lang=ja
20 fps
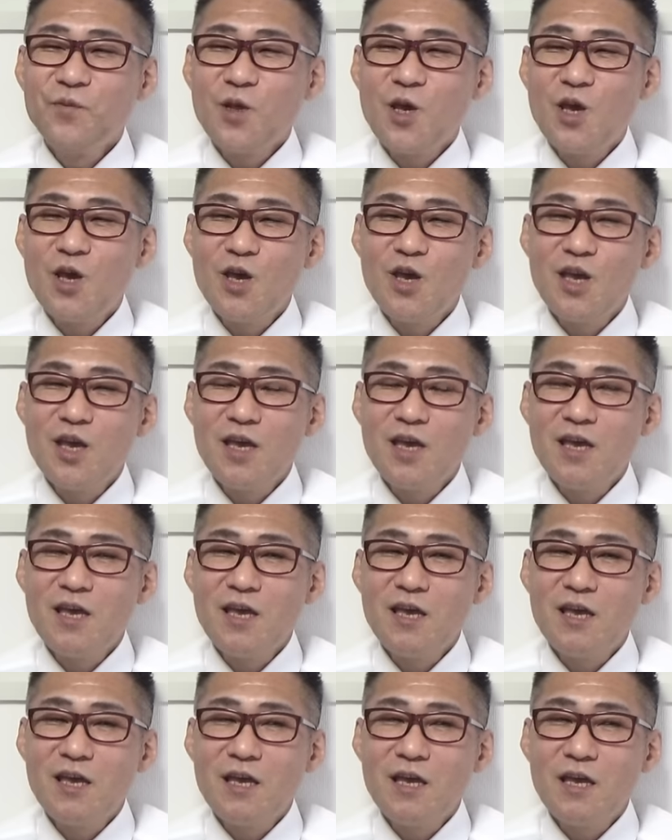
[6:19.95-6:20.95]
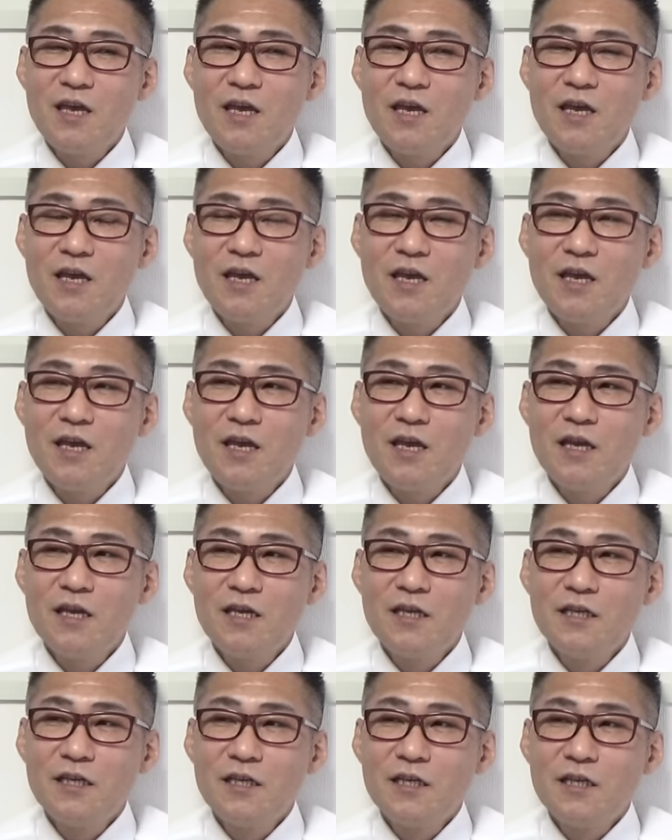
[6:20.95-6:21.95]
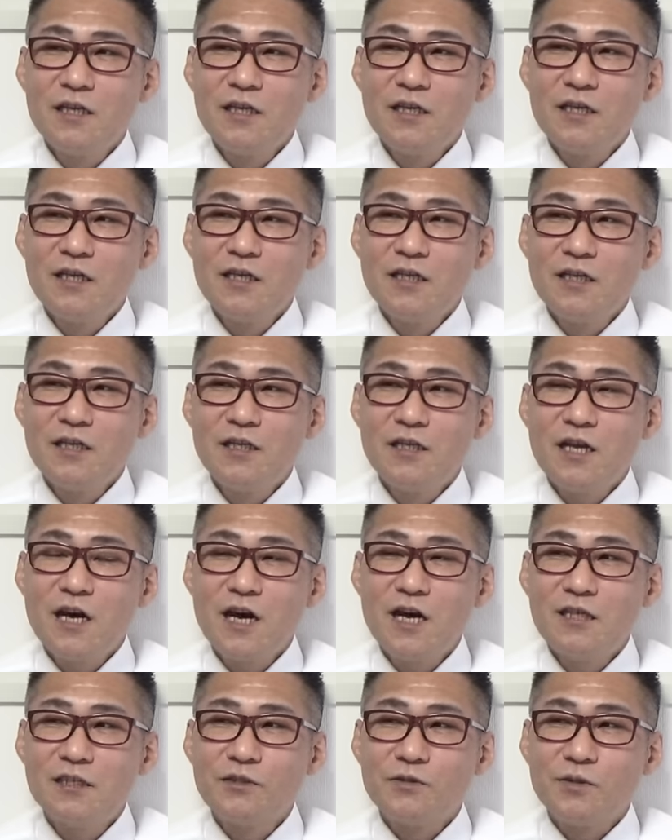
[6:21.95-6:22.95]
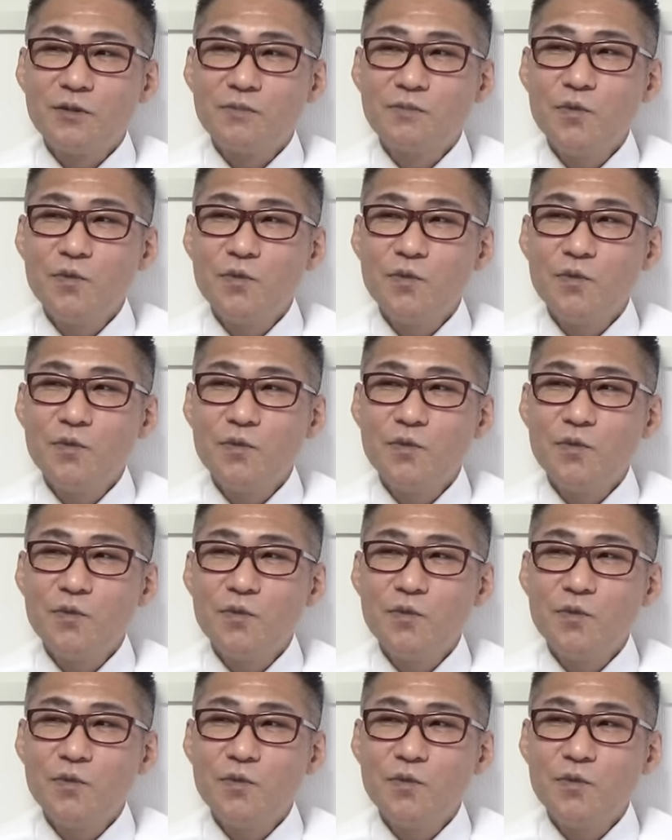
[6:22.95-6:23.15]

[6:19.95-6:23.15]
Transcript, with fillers: えー、なんていうの、